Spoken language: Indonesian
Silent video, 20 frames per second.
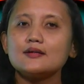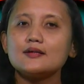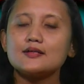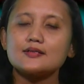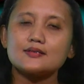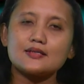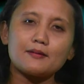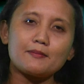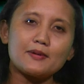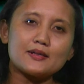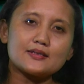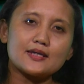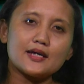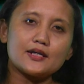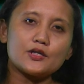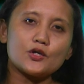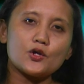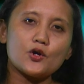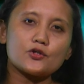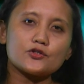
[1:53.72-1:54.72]
Sahabat
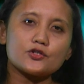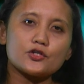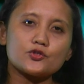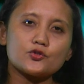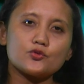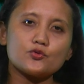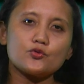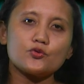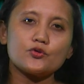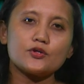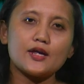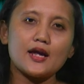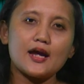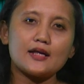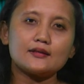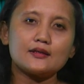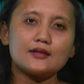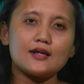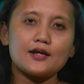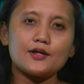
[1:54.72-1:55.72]
senior, sesungguhnya
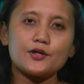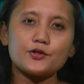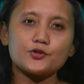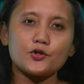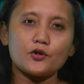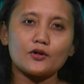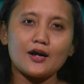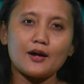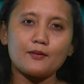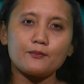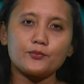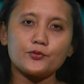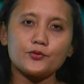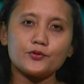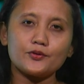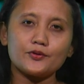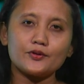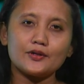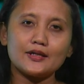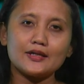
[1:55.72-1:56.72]
tidak ada seorang
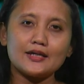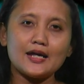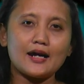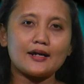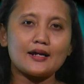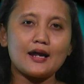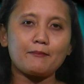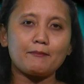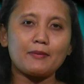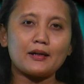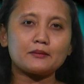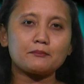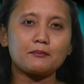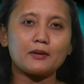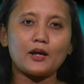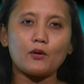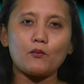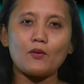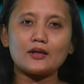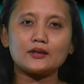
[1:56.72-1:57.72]
pun yang dapat
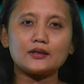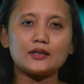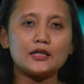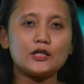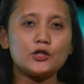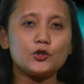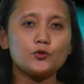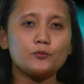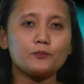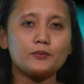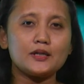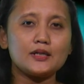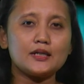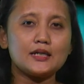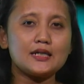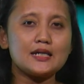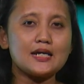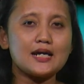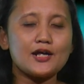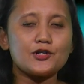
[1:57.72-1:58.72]
melewati hidup
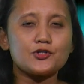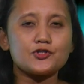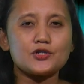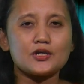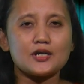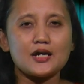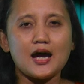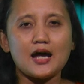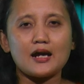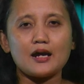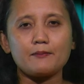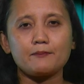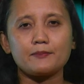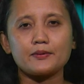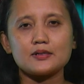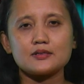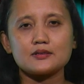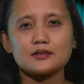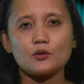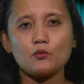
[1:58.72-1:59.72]
ini dengan segala
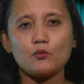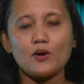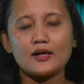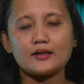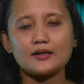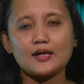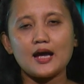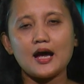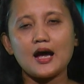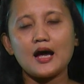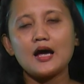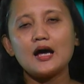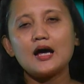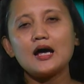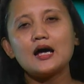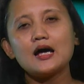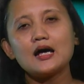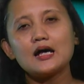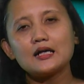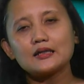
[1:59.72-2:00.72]
peristiwanya
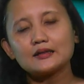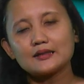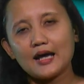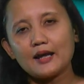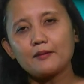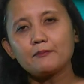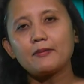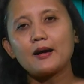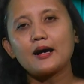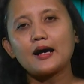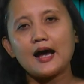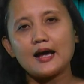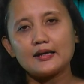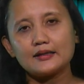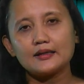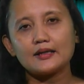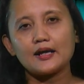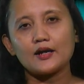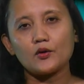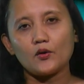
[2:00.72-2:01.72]
tanpa
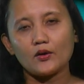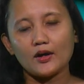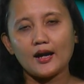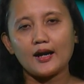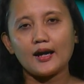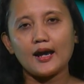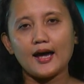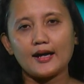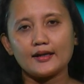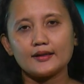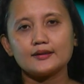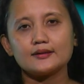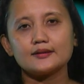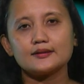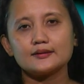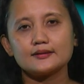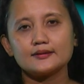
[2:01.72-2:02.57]
kehadiran orang lain.